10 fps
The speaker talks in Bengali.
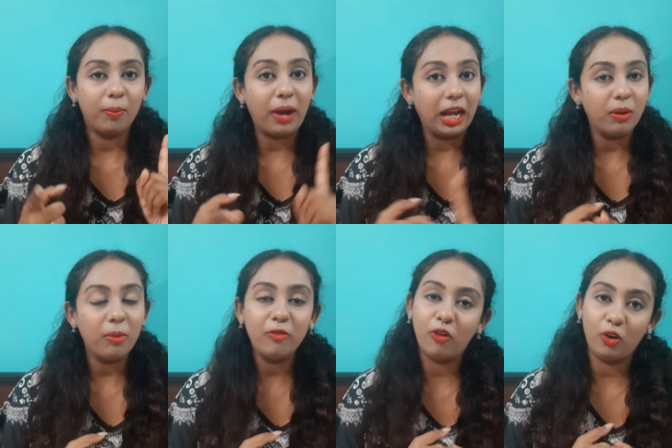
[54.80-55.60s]

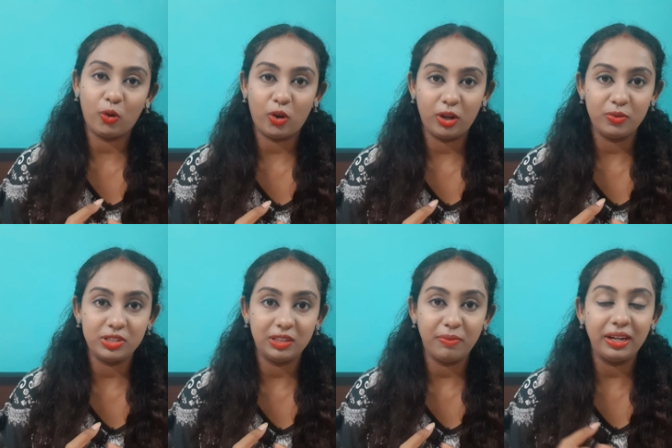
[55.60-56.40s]
ভালোভাবে ফলো করা
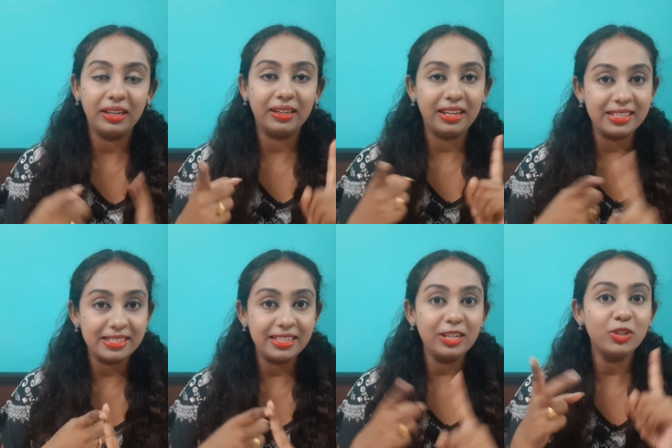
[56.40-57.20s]
উচিত মানে
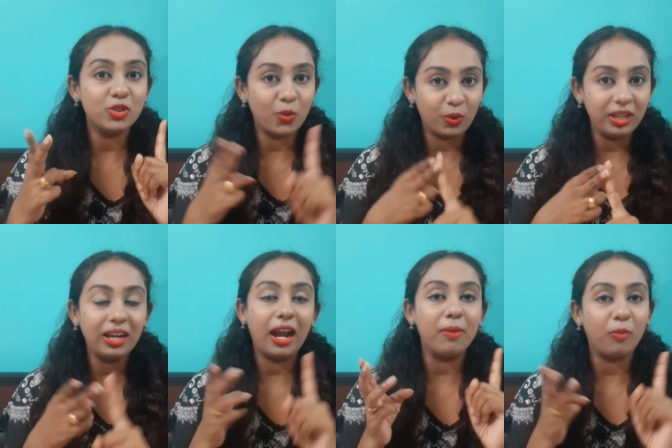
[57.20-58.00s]
ক্লিনজিং টোনিং
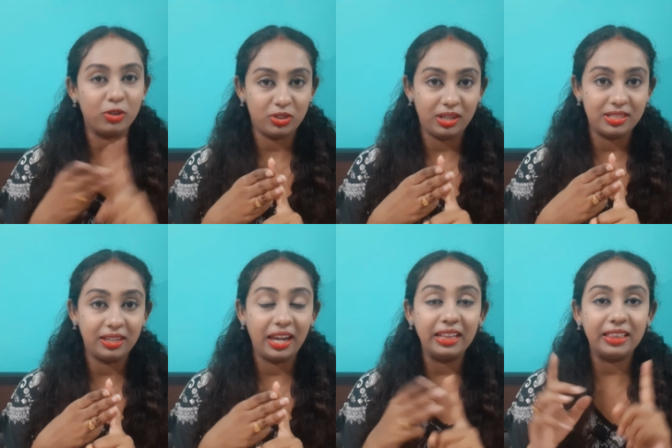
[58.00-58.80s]
আর ময়শ্চারাইজিং
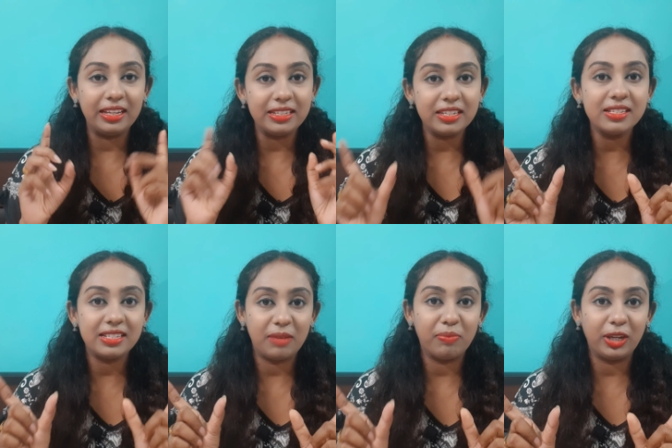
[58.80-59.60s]
এই তিনটে
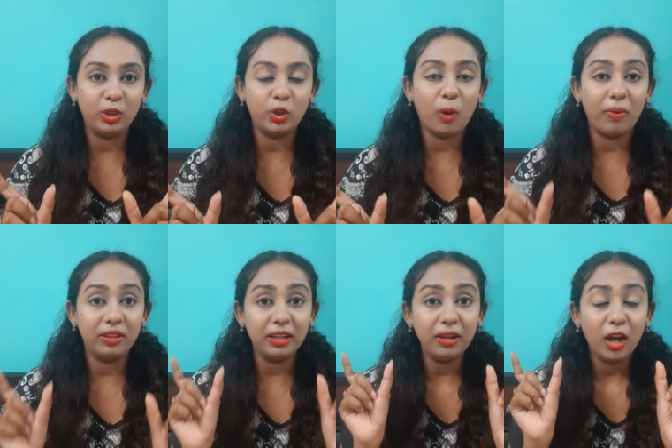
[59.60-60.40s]
স্টেপ কিন্তু
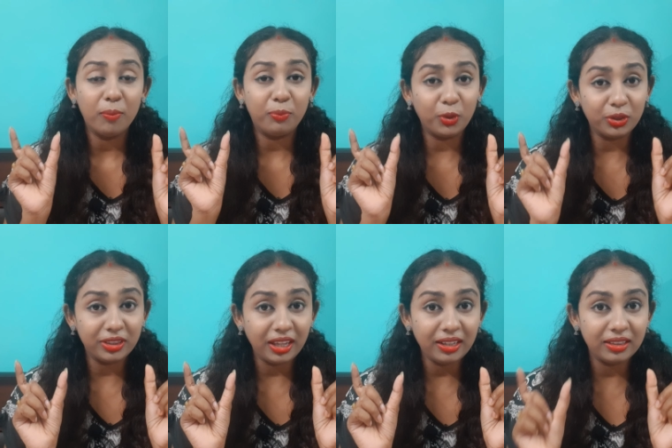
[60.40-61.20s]
আমাদের
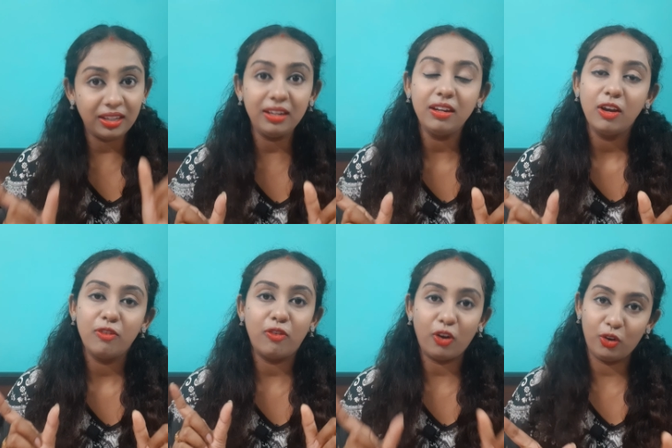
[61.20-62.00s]
প্রত্যেক দিন
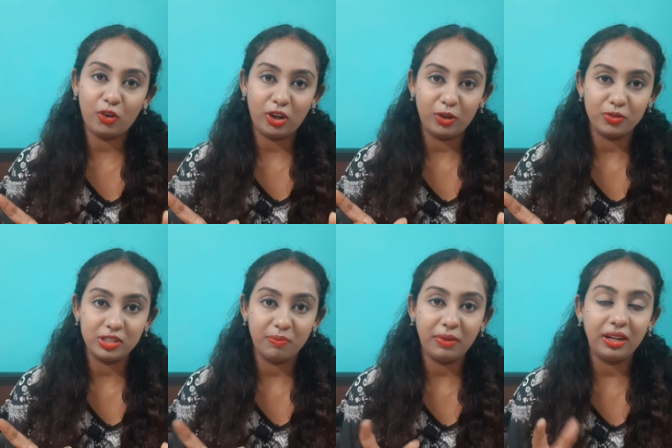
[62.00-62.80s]
ফলো করা
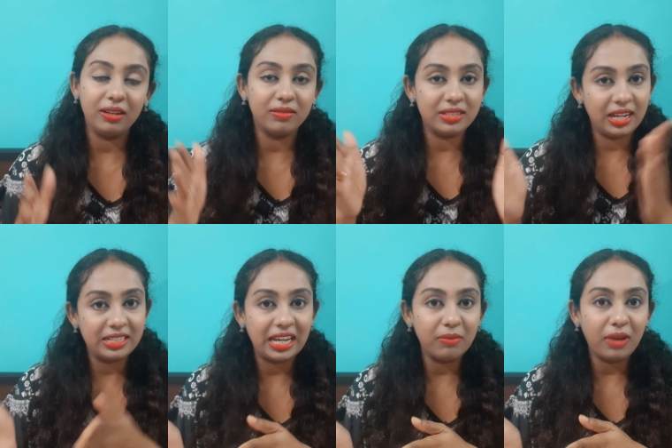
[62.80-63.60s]
উচিত মানে ডে
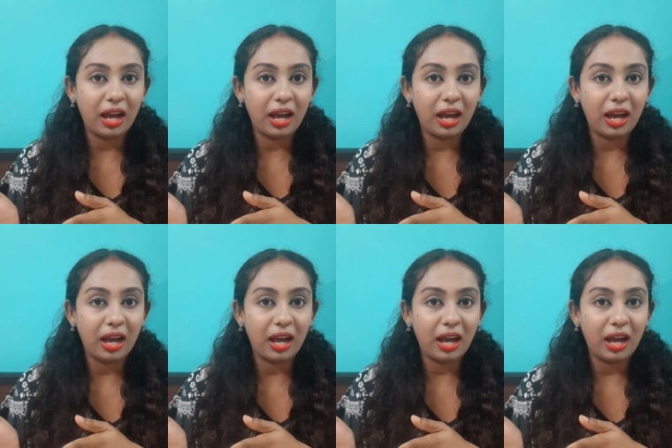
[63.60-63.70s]
টাইম